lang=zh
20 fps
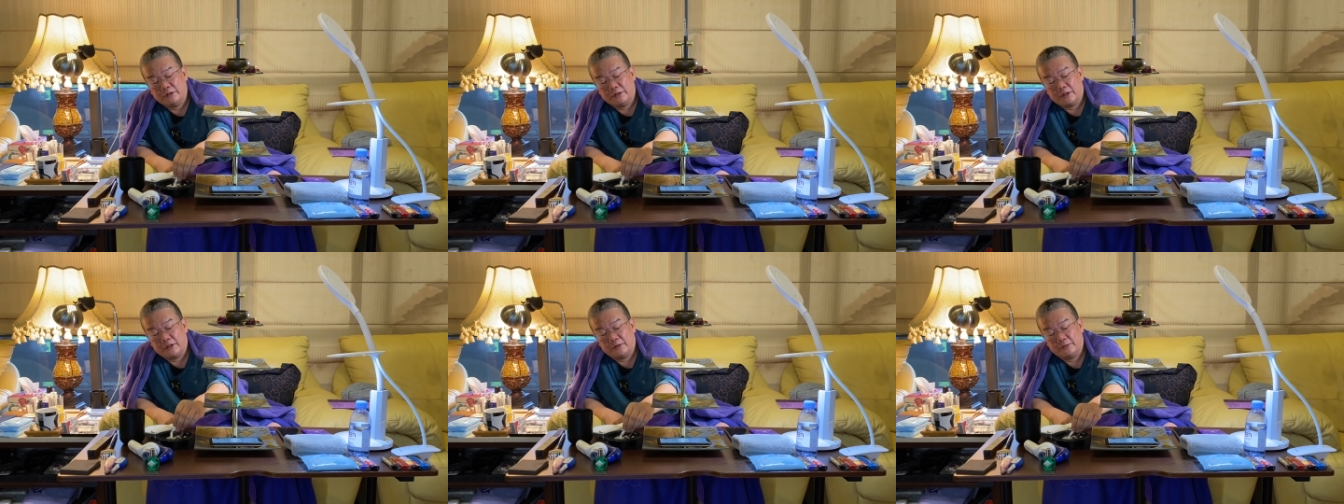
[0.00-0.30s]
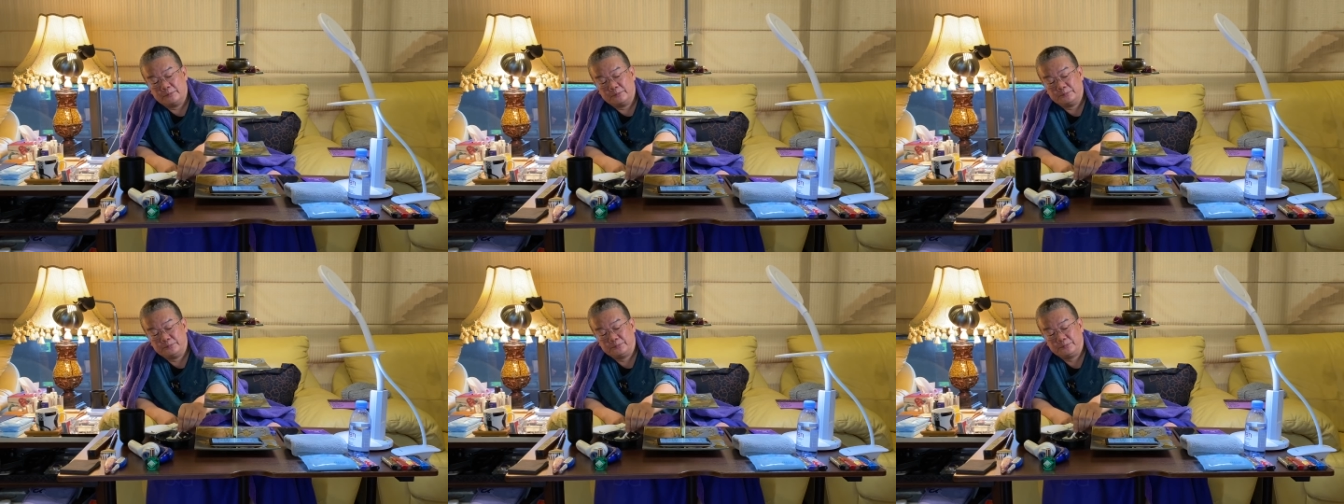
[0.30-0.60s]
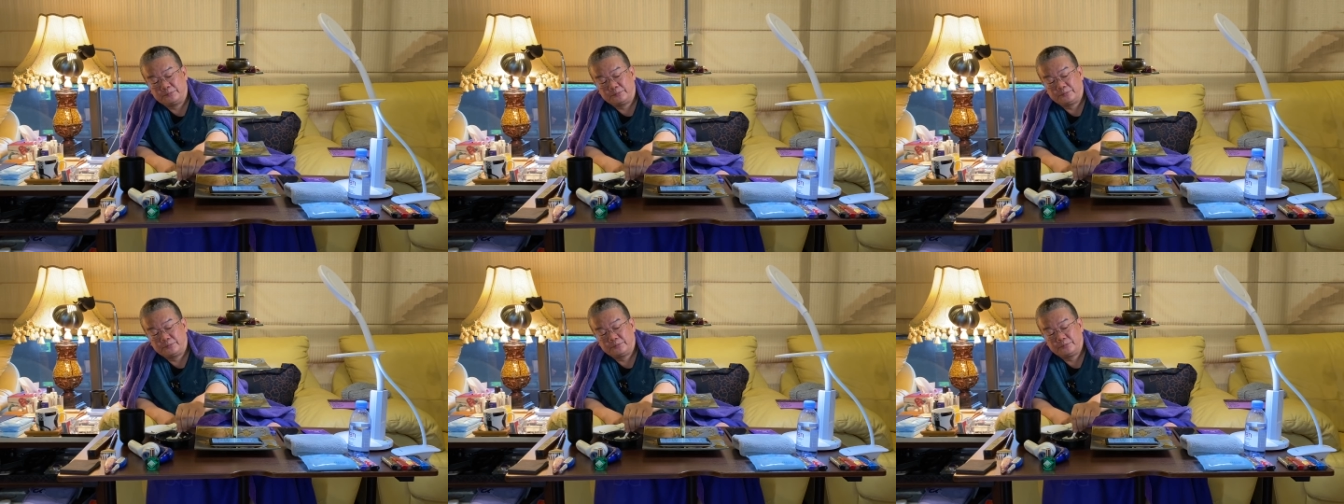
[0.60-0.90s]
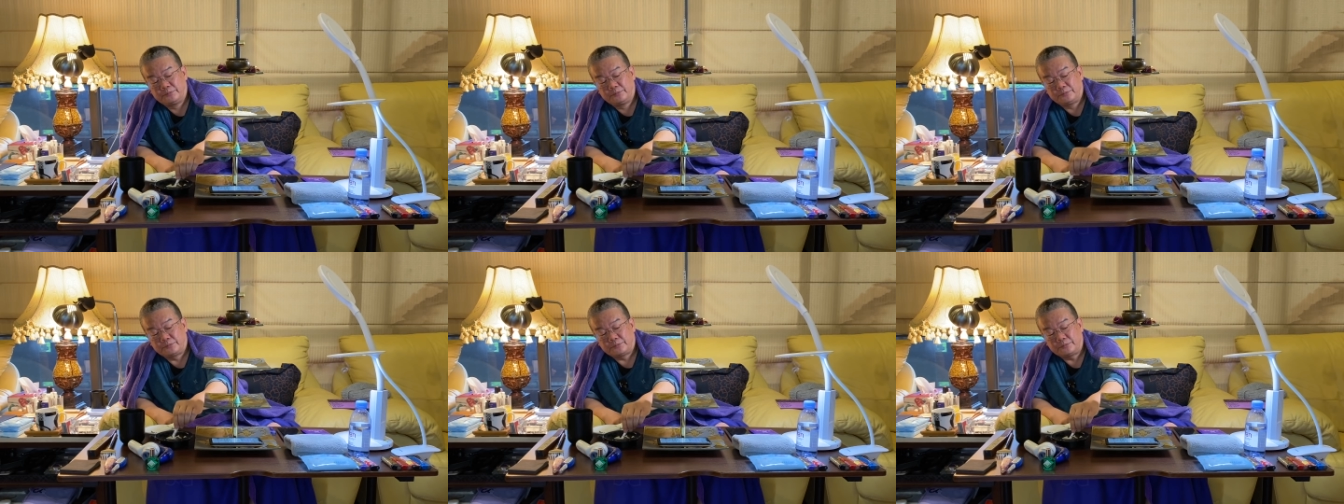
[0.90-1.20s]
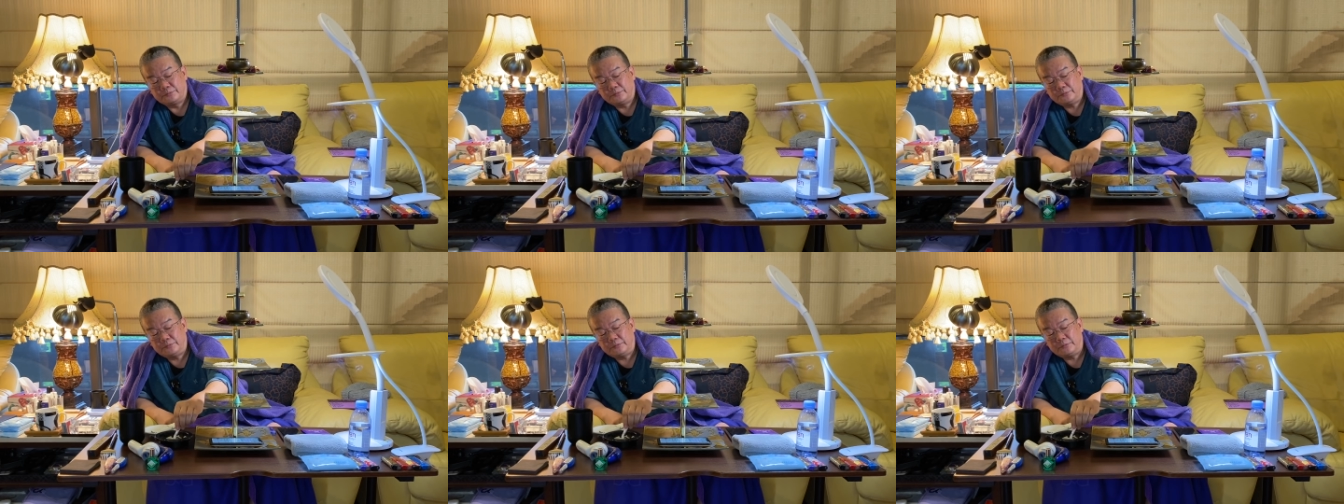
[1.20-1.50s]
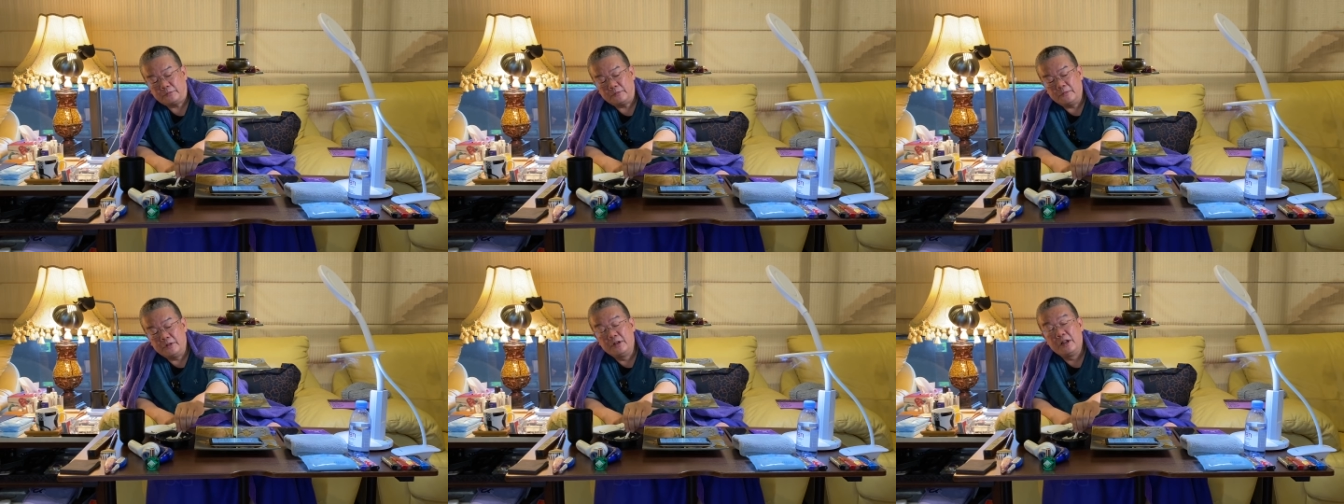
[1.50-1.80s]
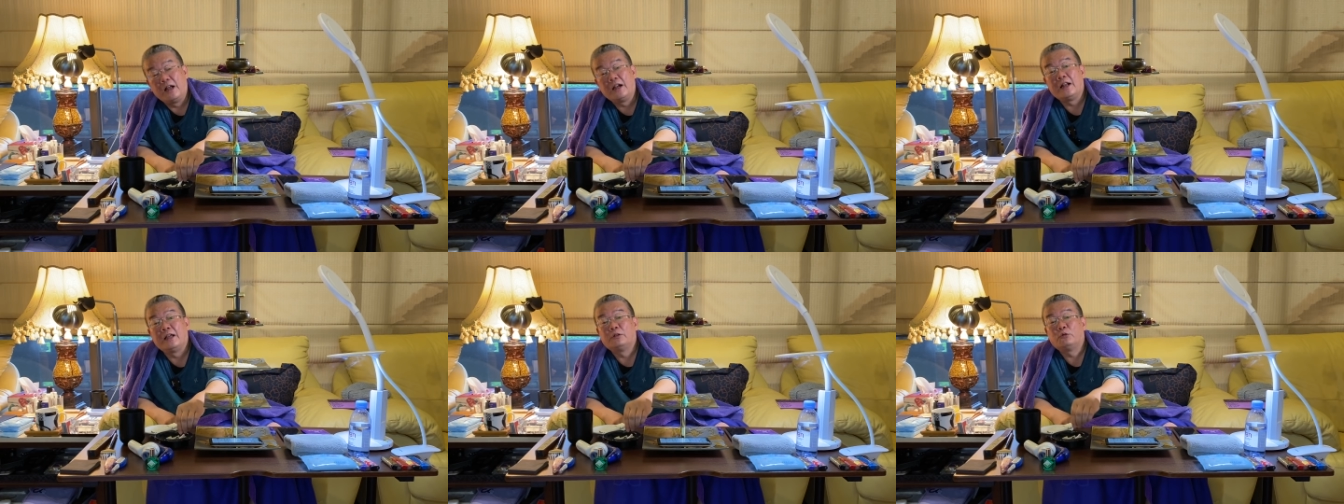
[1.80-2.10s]
的。
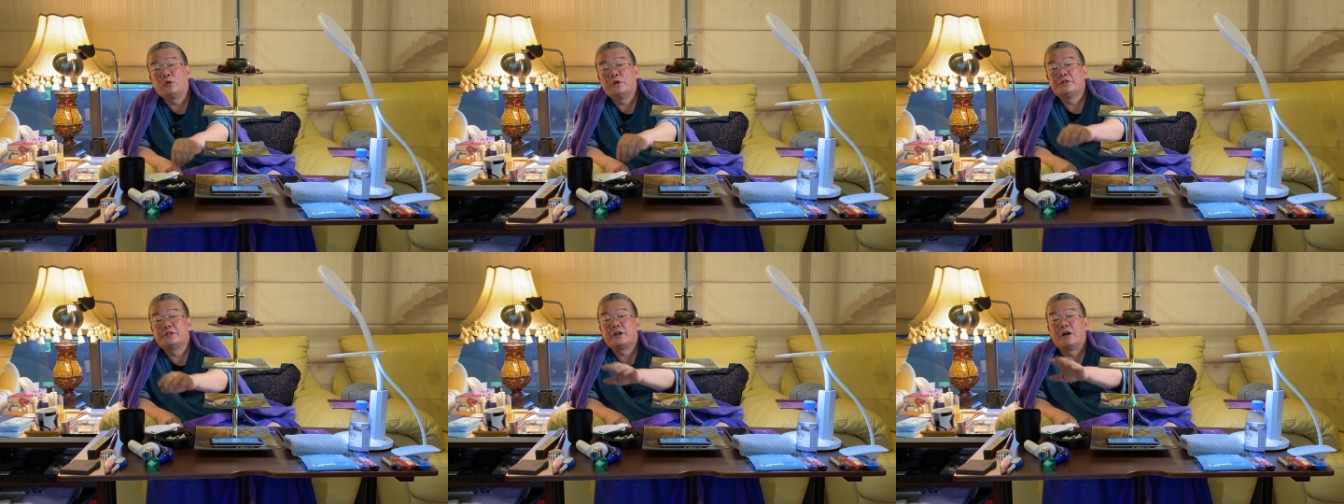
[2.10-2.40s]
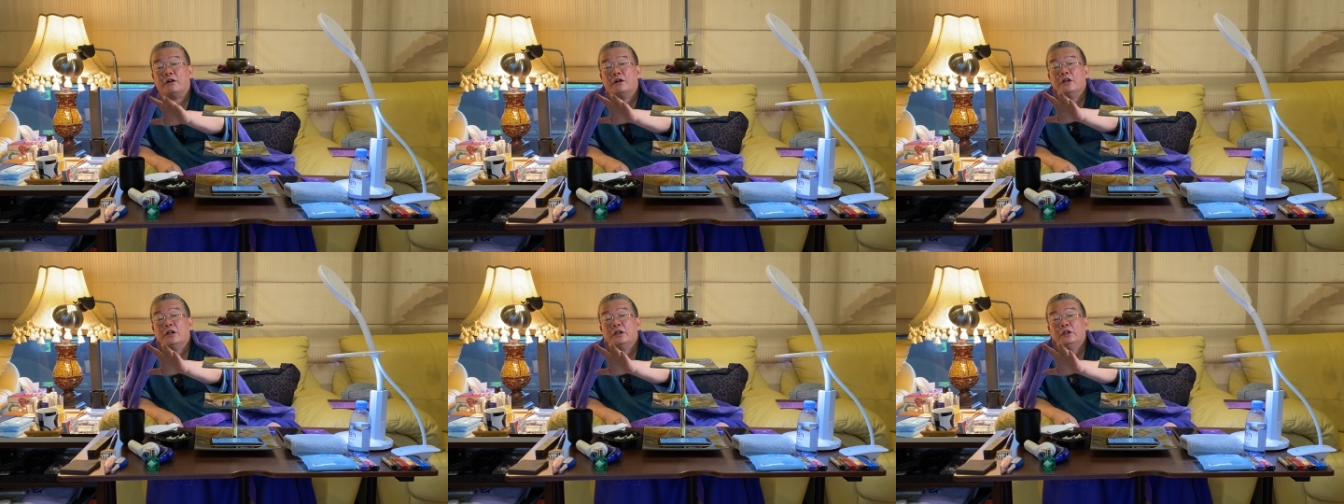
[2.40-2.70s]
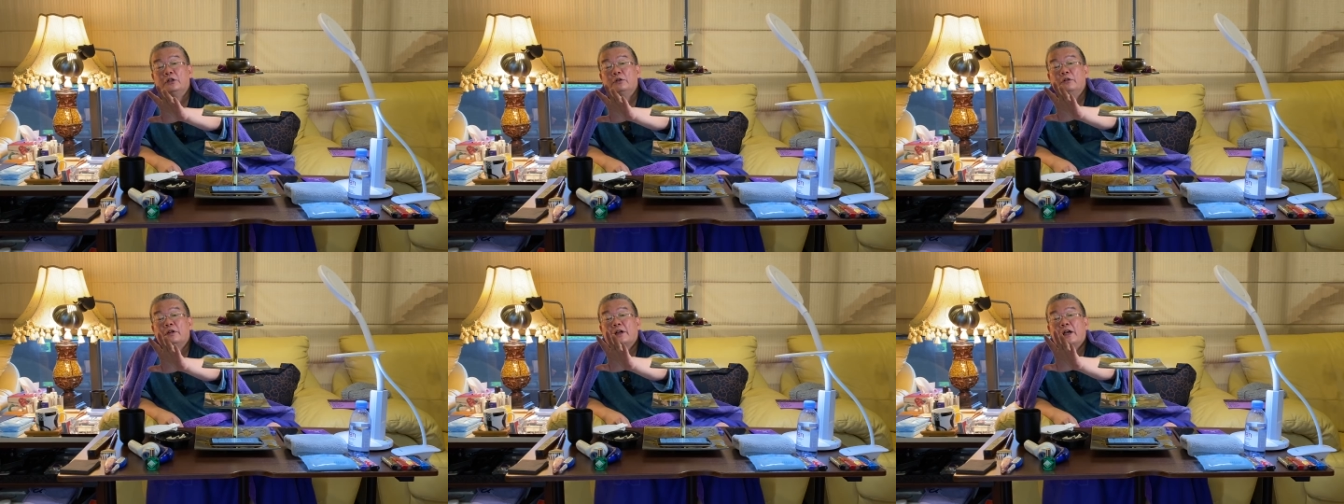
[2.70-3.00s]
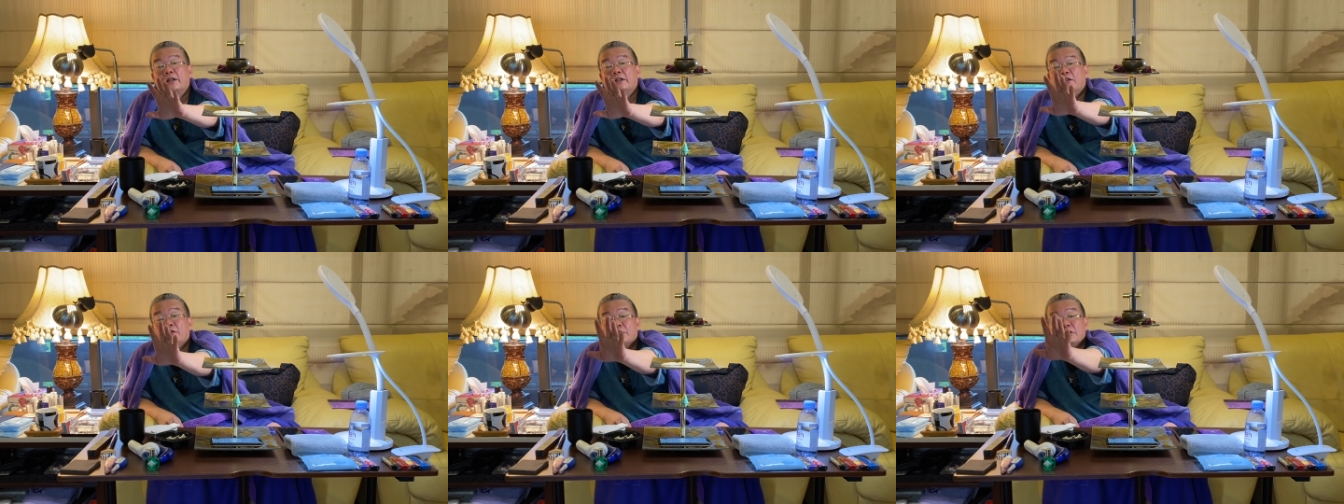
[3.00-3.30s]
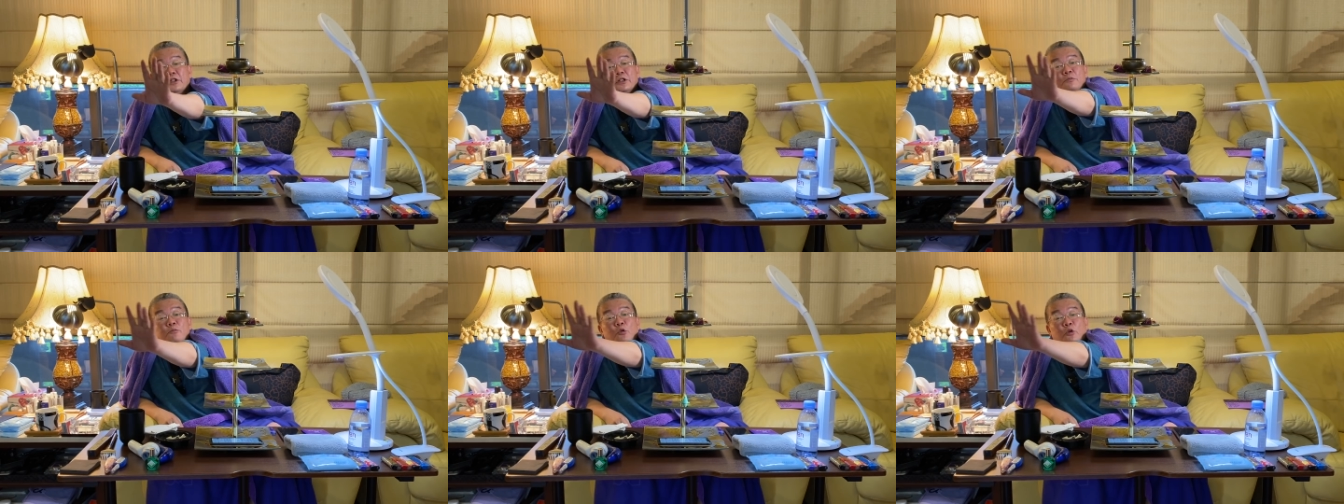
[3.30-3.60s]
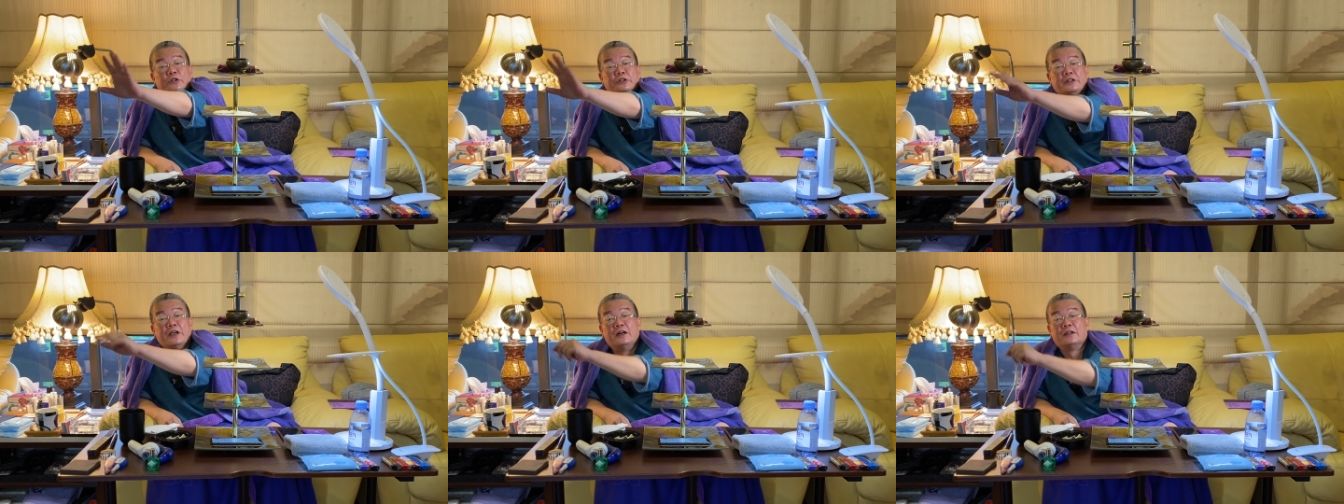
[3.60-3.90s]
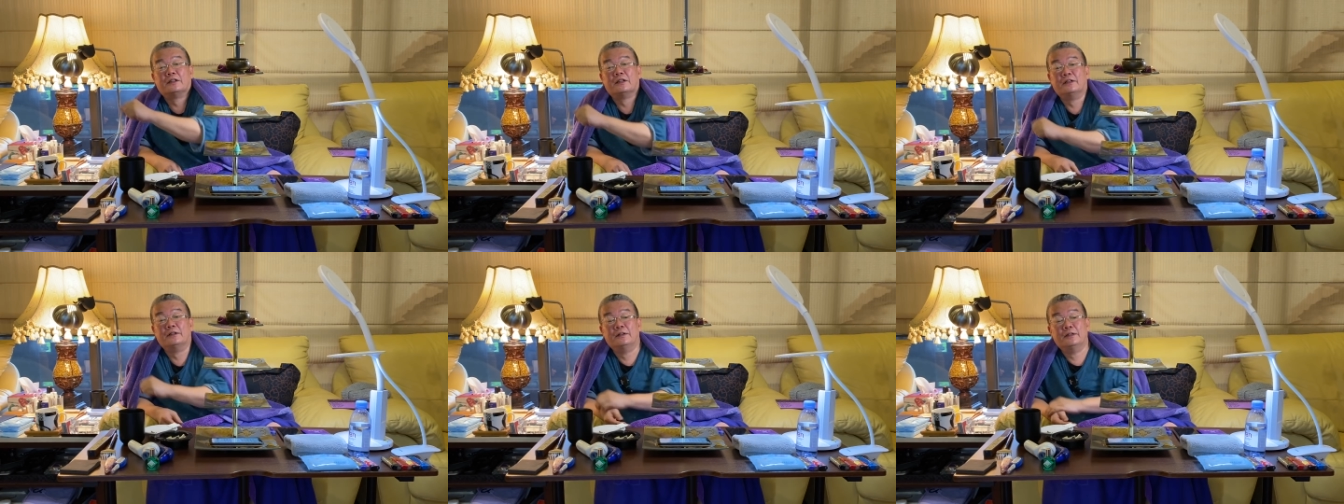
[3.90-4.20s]
拿来对照，你会看到是一模一样
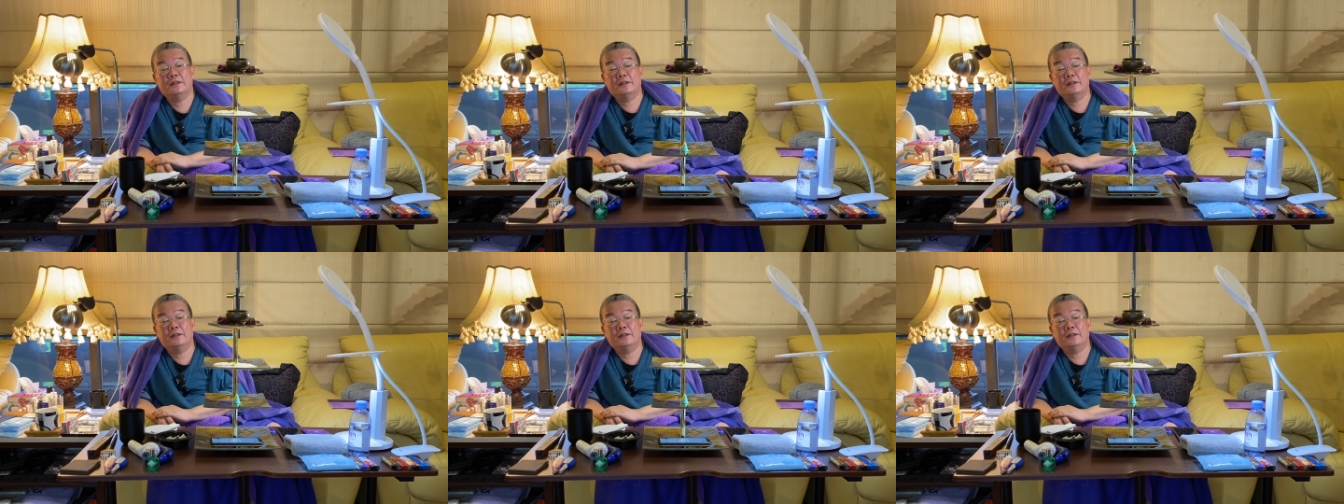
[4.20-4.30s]
的，